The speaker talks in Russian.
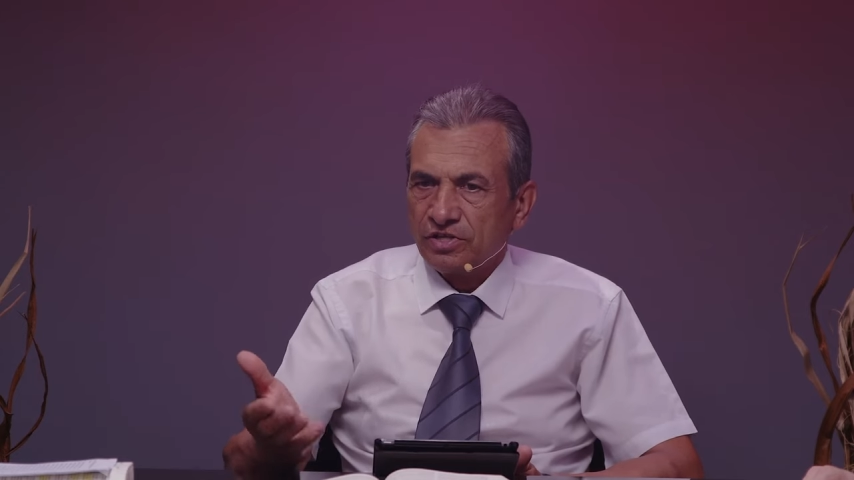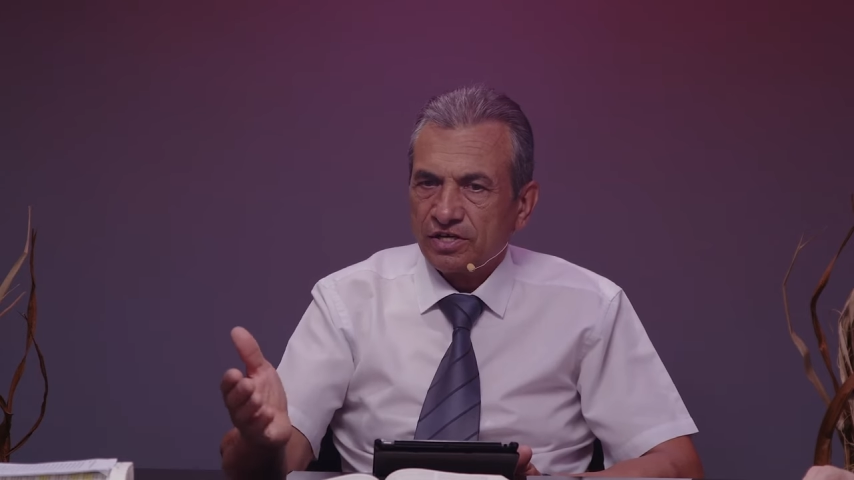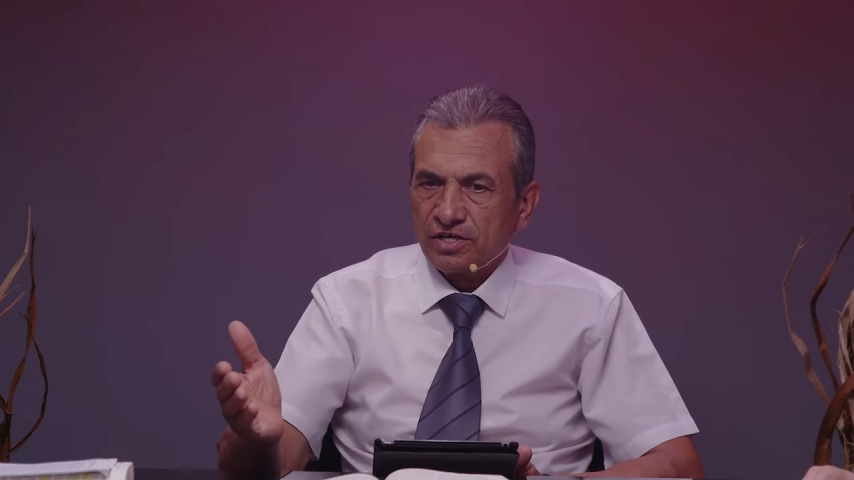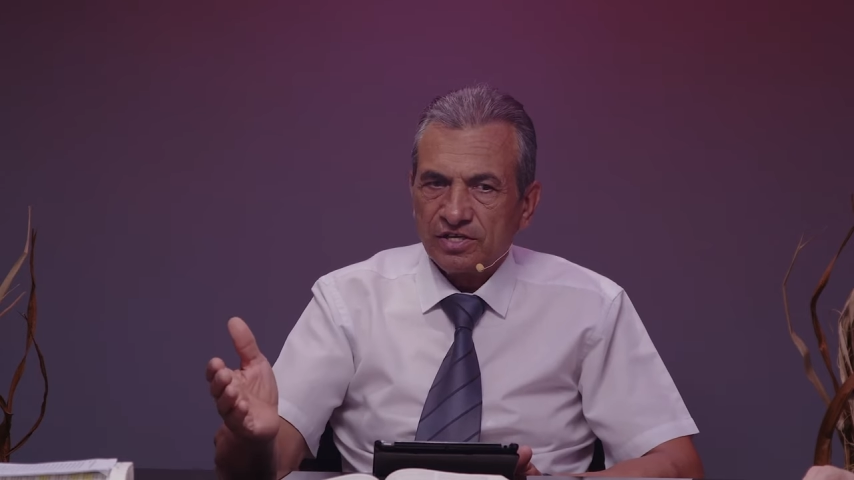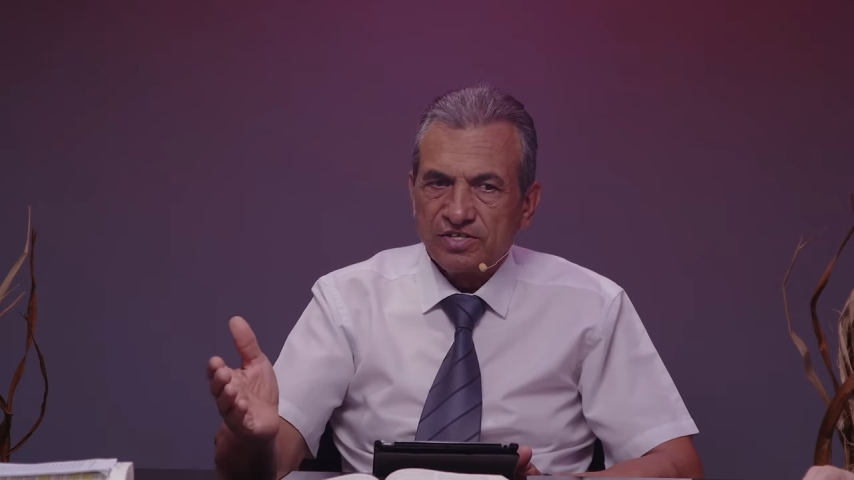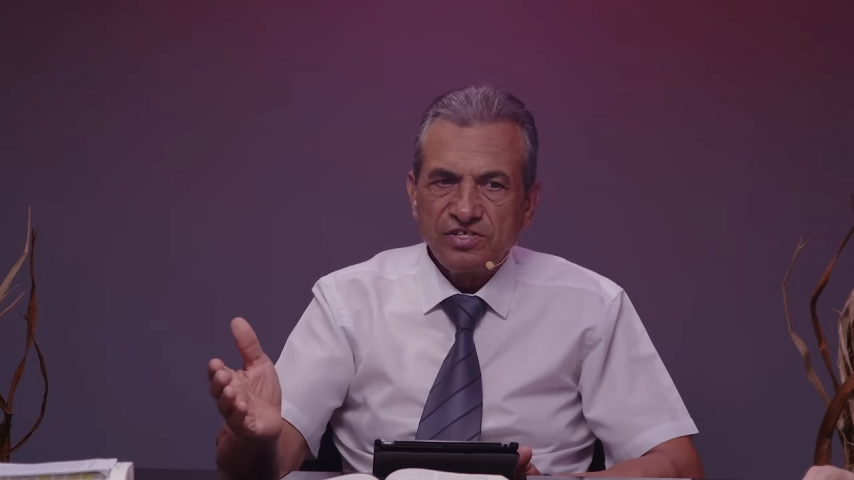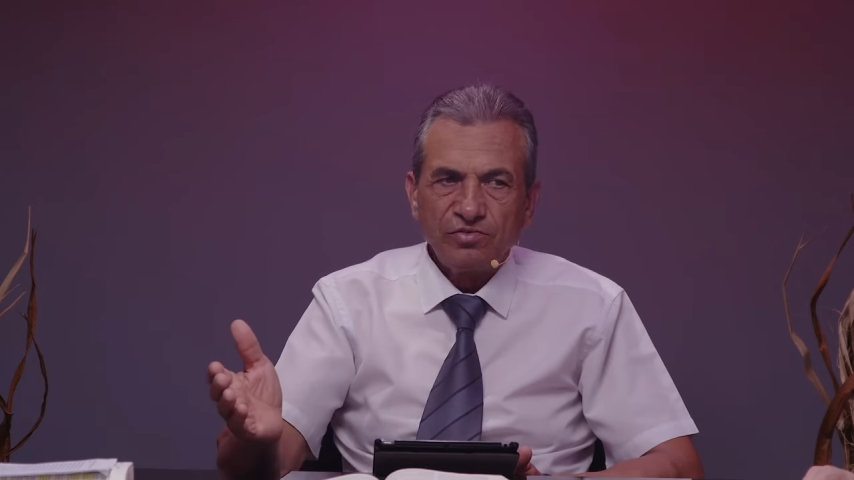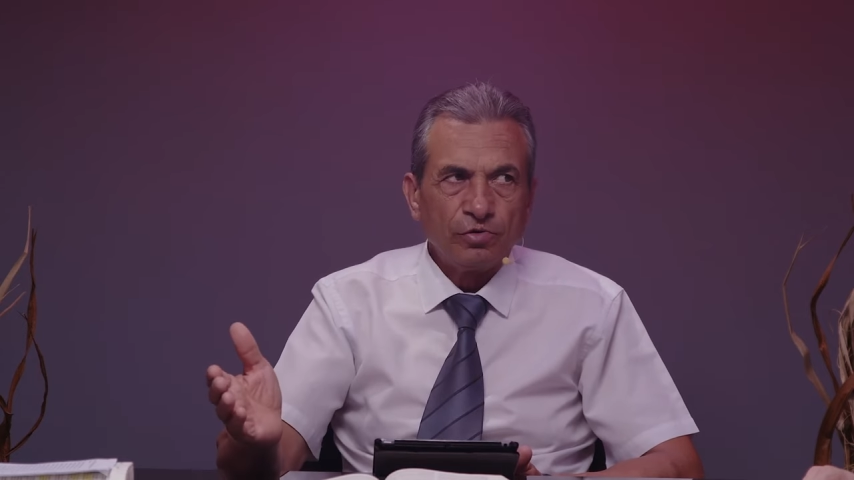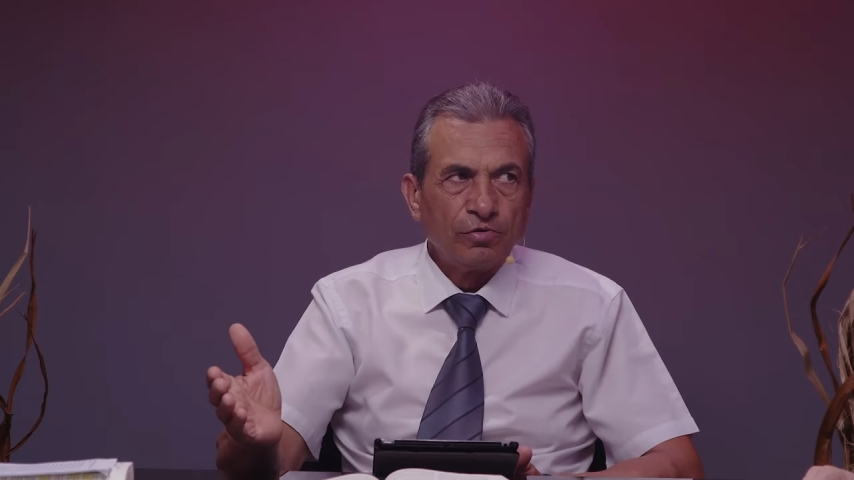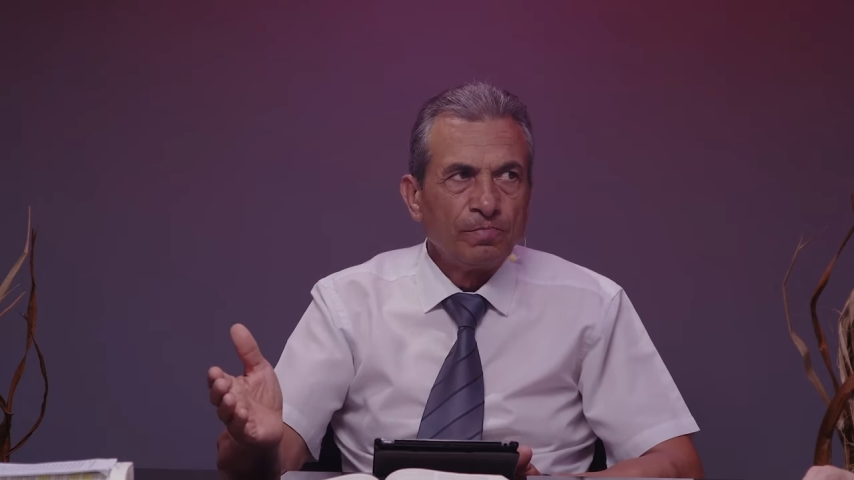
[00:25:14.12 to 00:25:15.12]
вот так
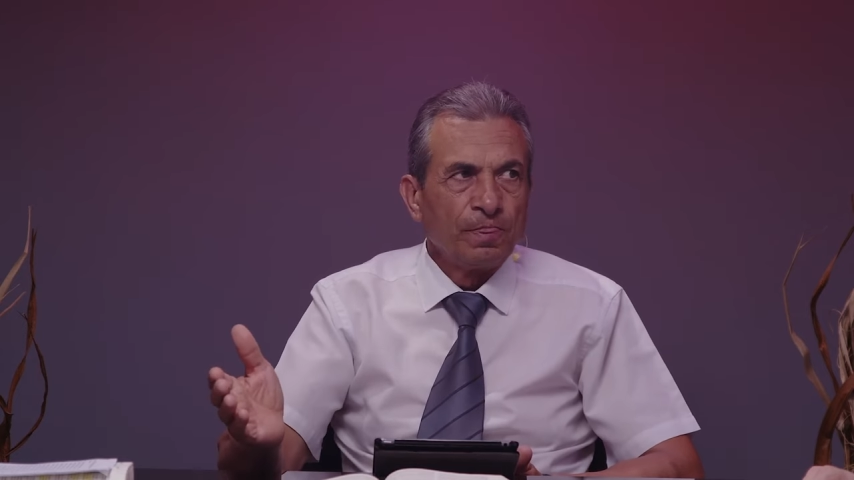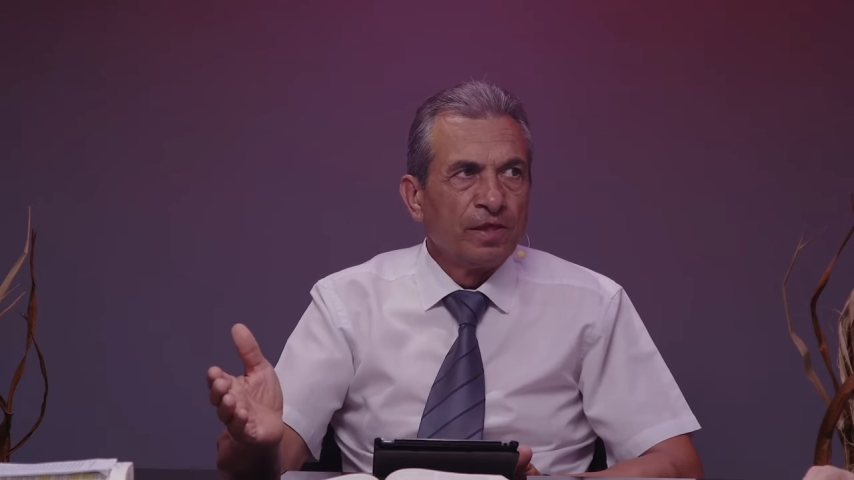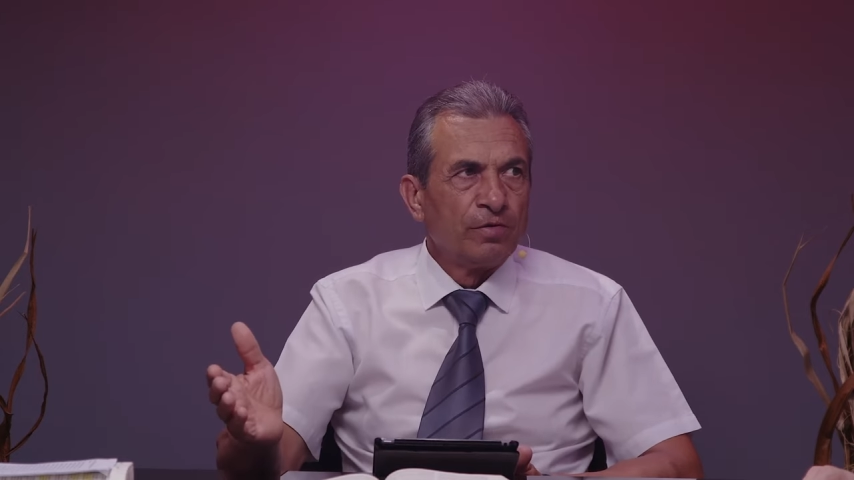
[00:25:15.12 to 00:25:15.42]
красиво